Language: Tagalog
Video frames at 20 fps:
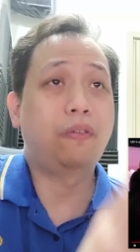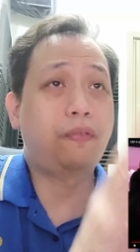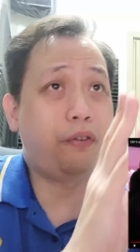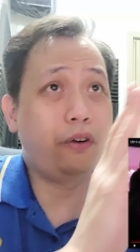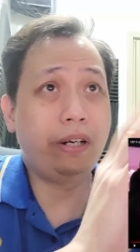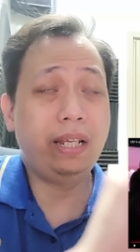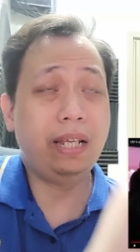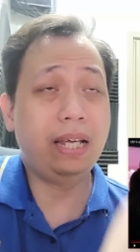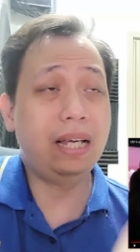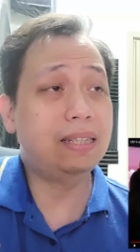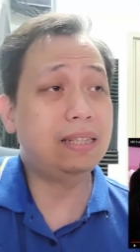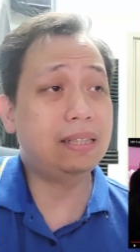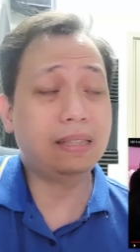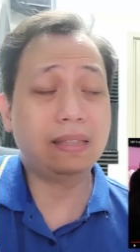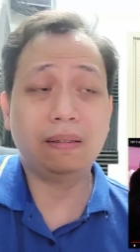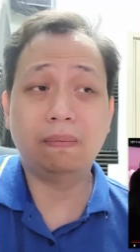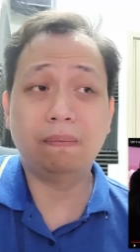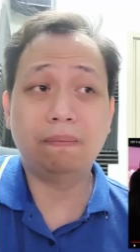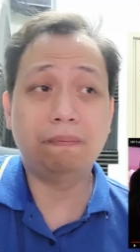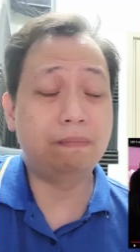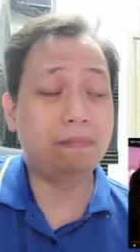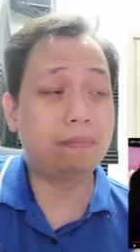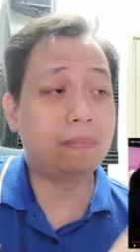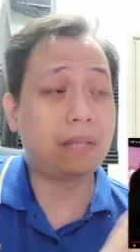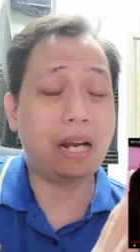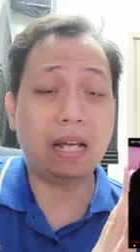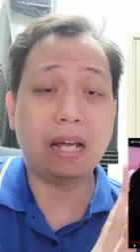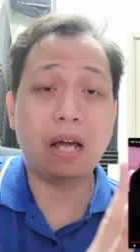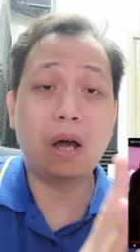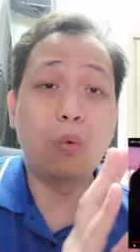So for this,
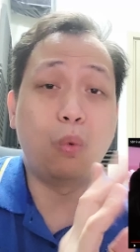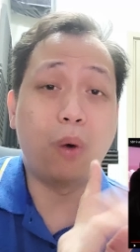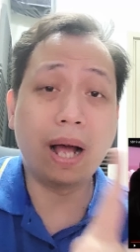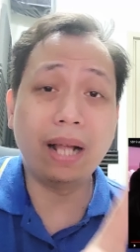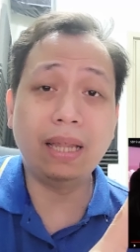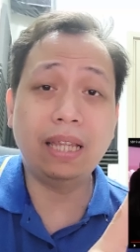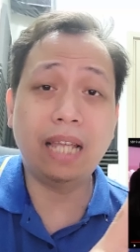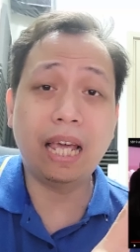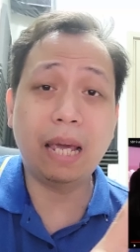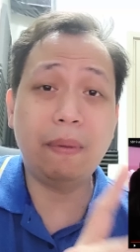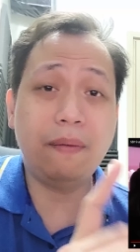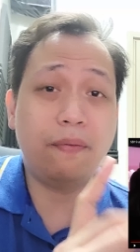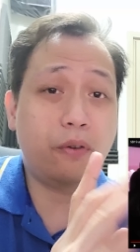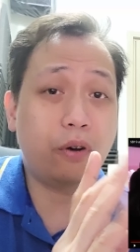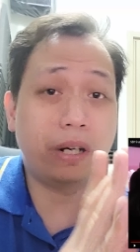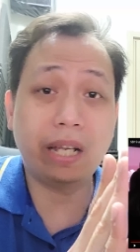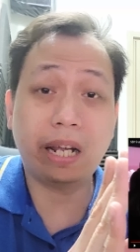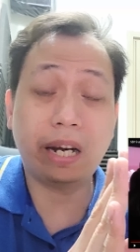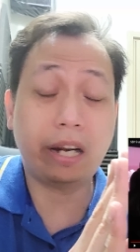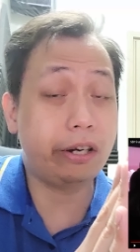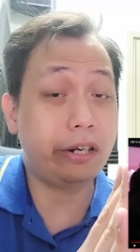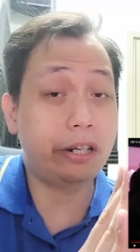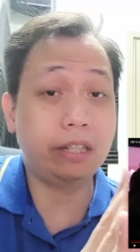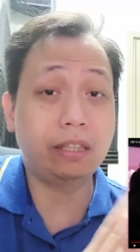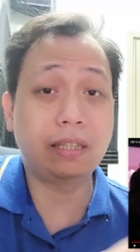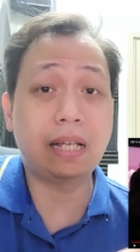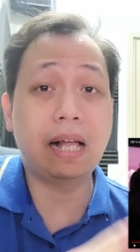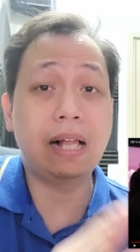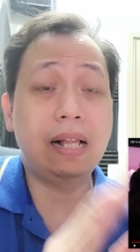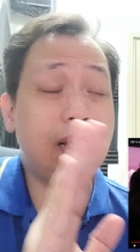talagang one day before the
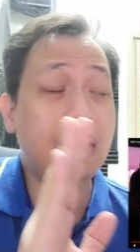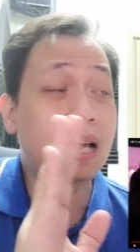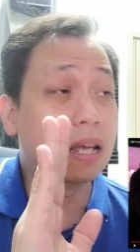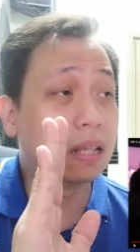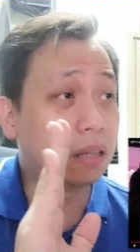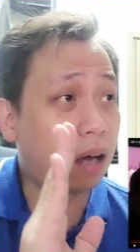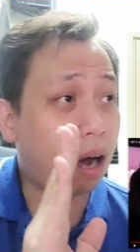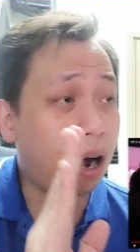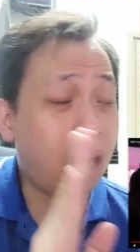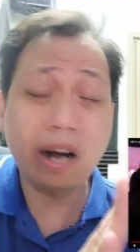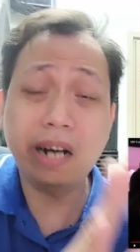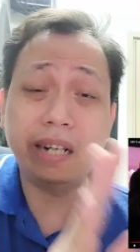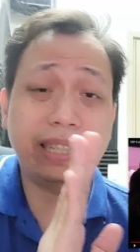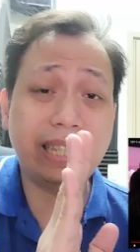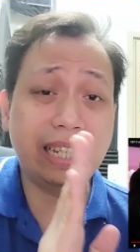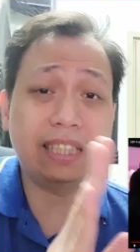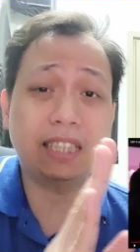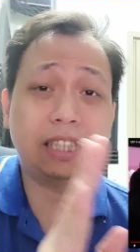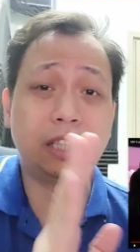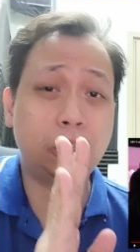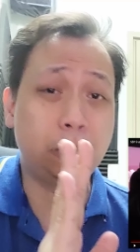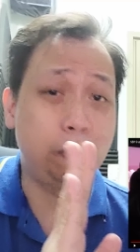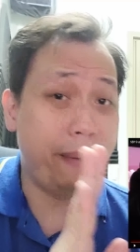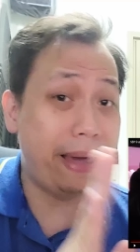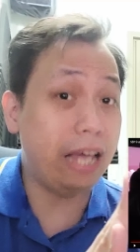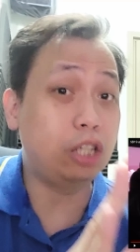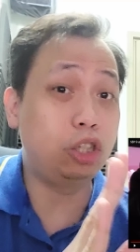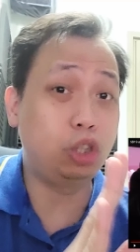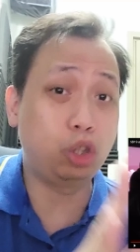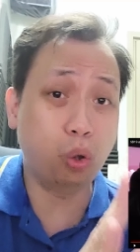rehearsal, the artists
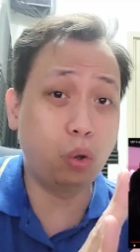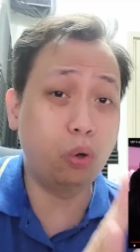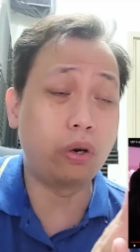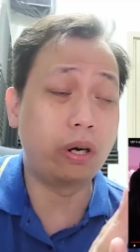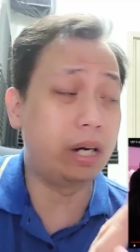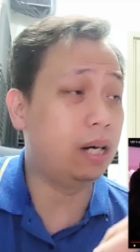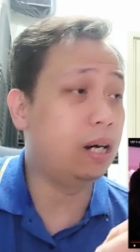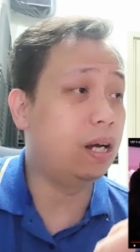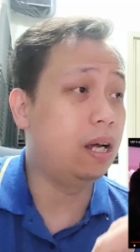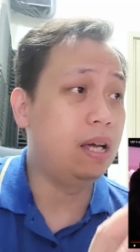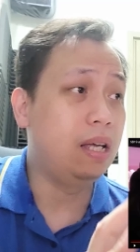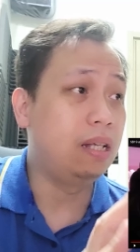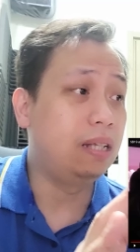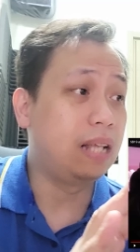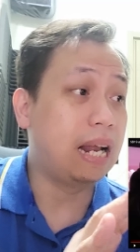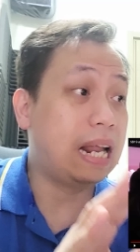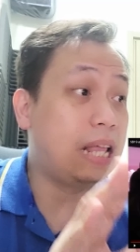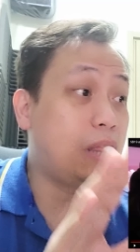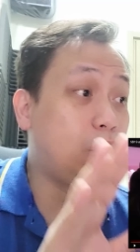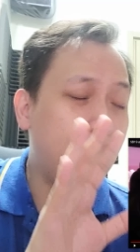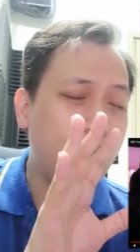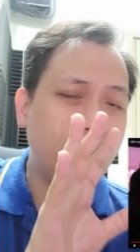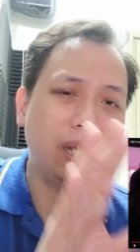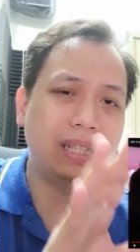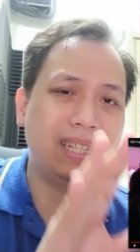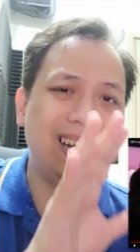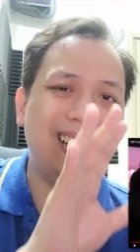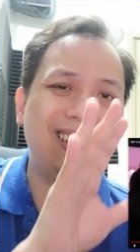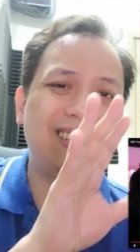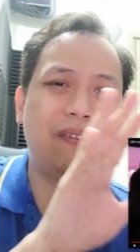make sure na
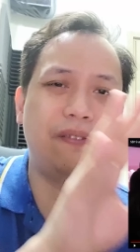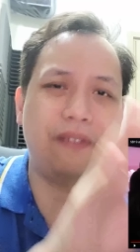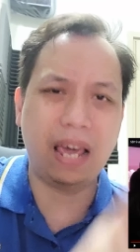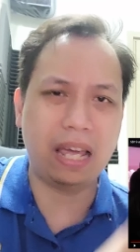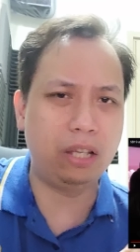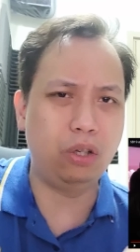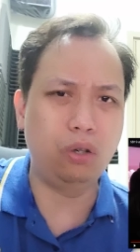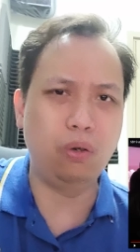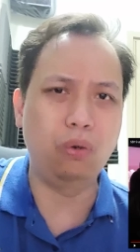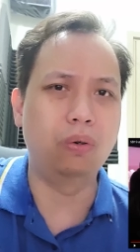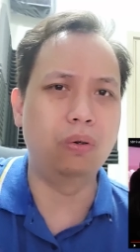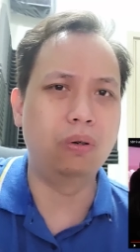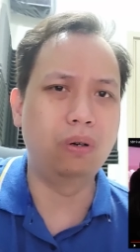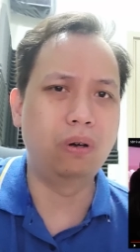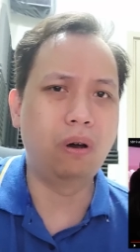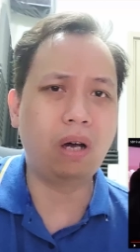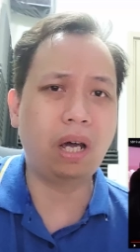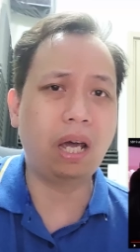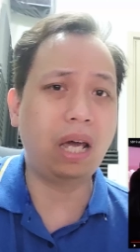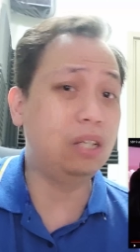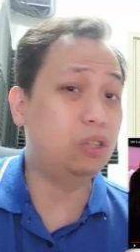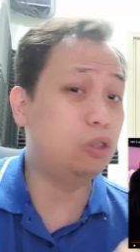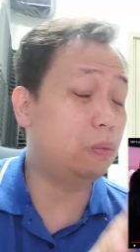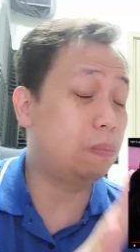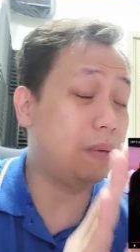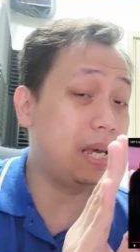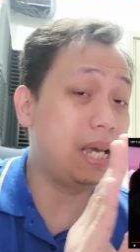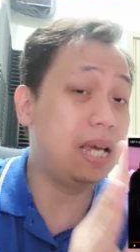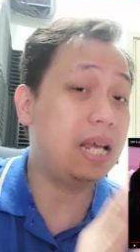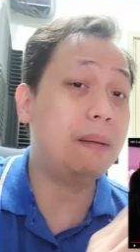nandun na sila sa venue. Okay?
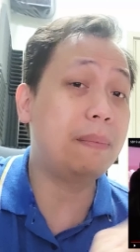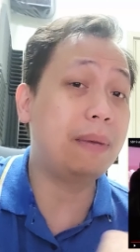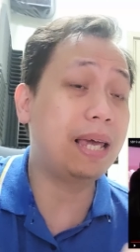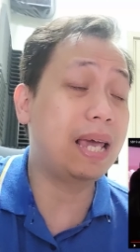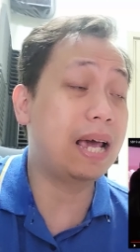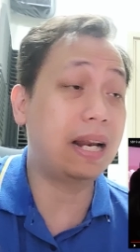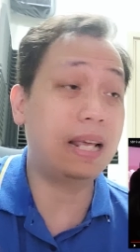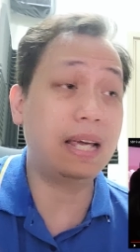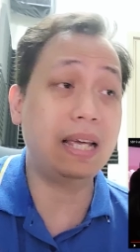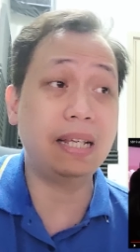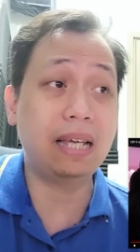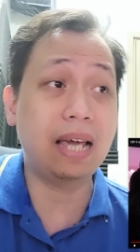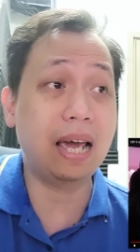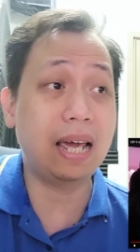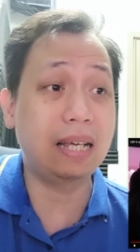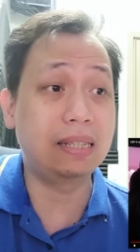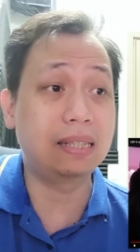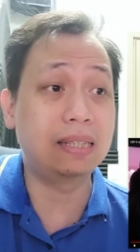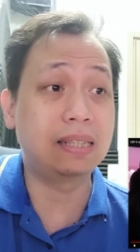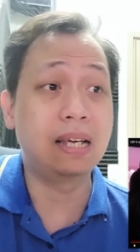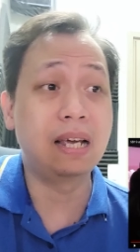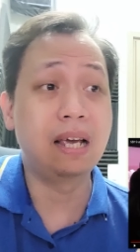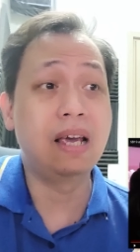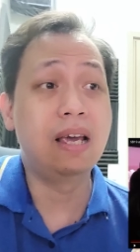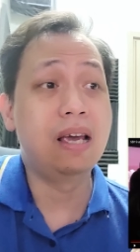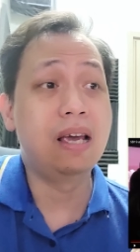So bihira mangyari yan guys.